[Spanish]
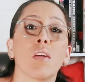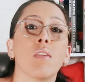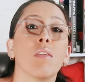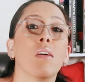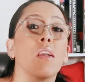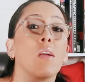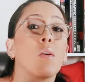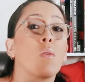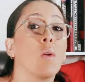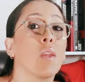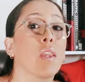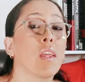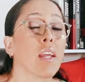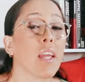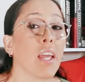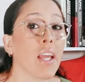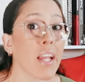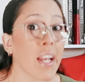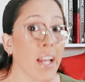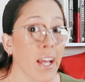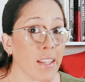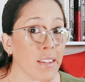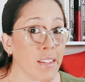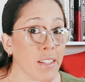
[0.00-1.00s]
arriba, recuerda que es
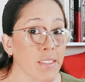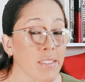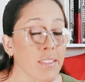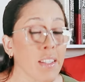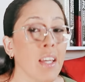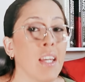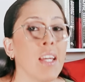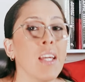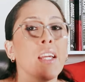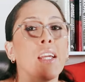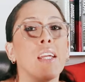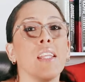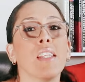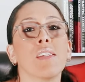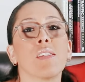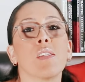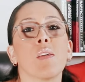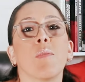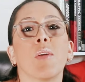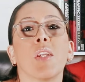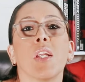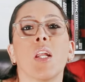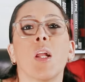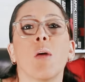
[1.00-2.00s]
gratis y de esta
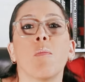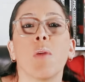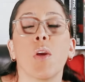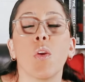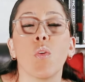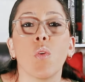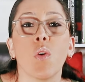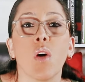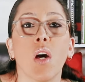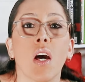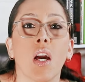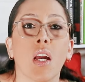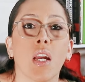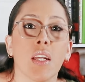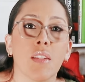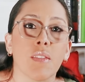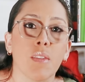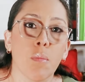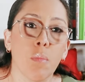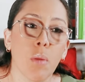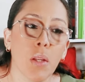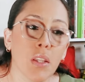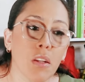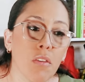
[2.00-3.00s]
manera me ayudas a que
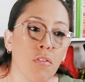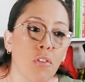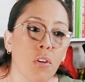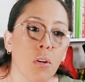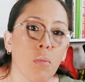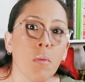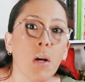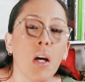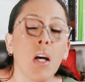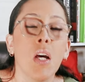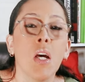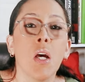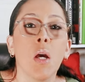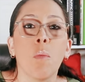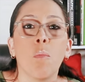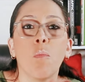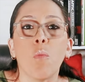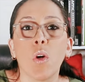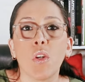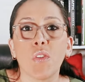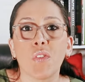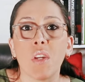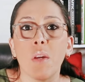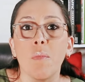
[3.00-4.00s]
esta plataforma
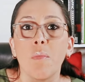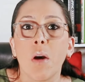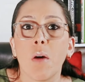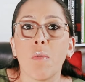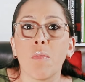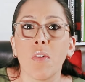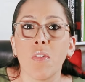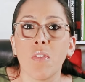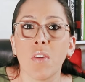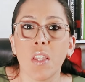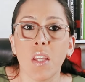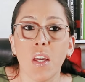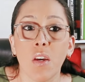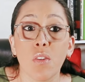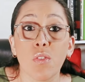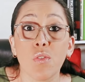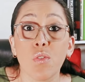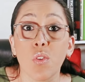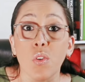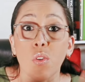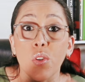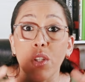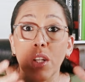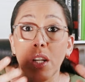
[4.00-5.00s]
muestre más mis
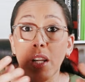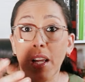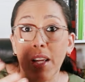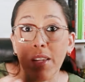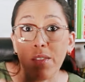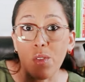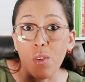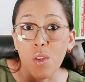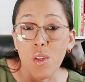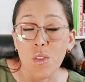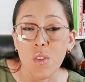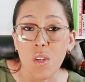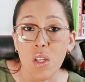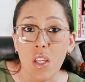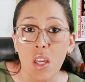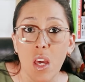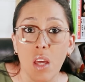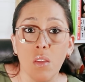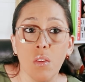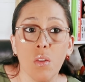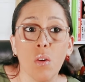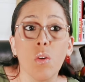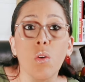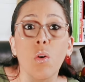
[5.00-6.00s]
videos donde les estoy
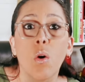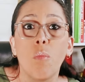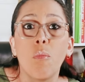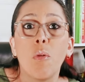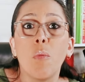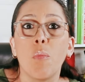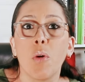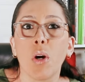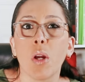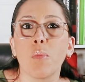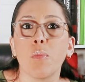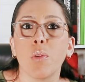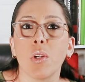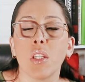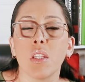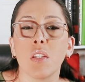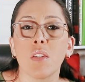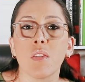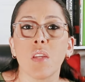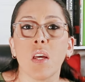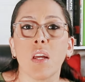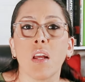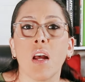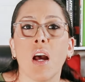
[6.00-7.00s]
enseñando cómo pueden
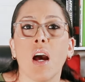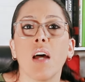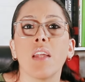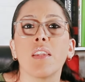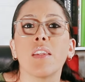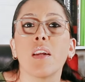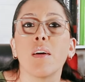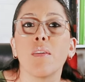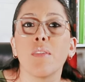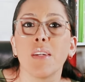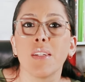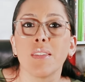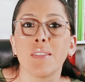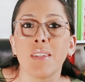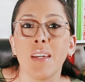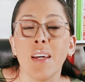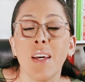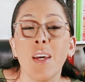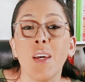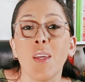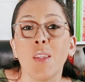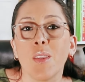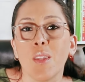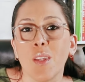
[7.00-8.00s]
monetizar a través
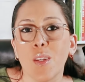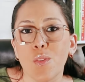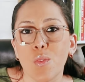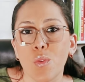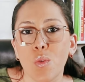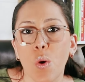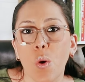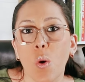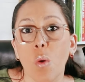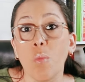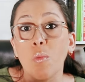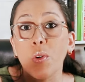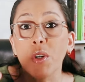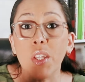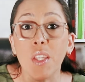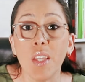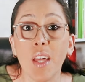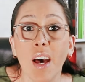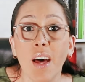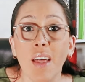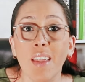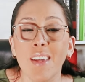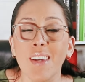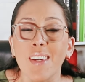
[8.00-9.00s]
de sus
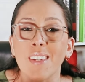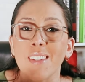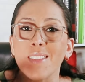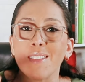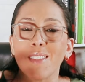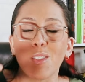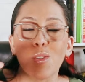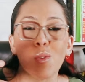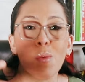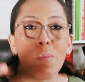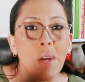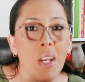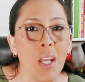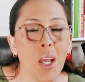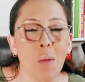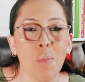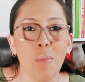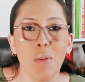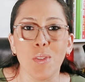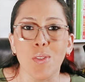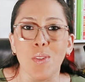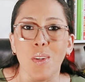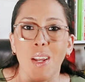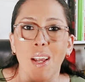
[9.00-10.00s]
comunidades, de sus marcas
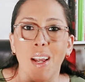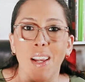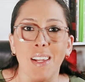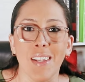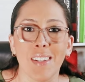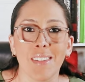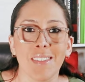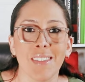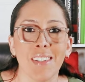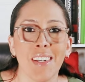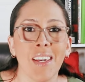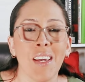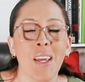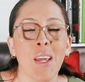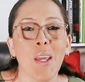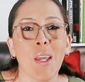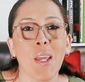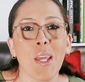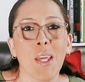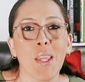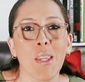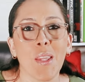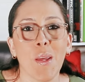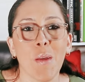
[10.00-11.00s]
personales
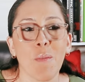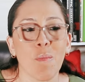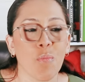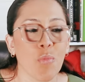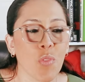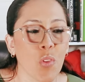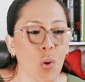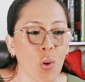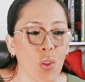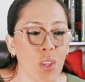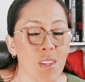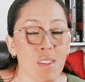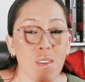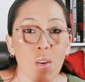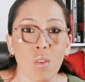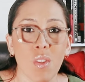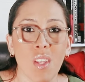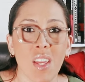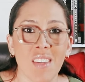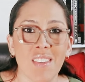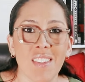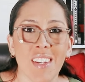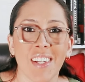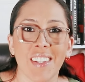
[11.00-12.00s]
y de toda esa
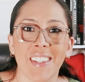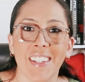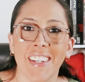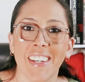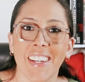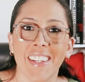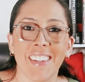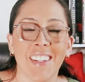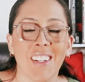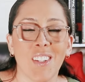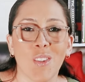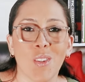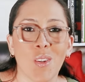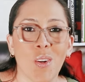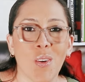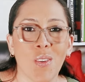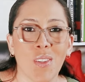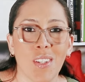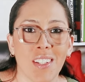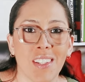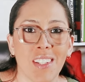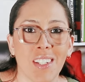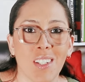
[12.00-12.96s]
audiencia que tienen dentro de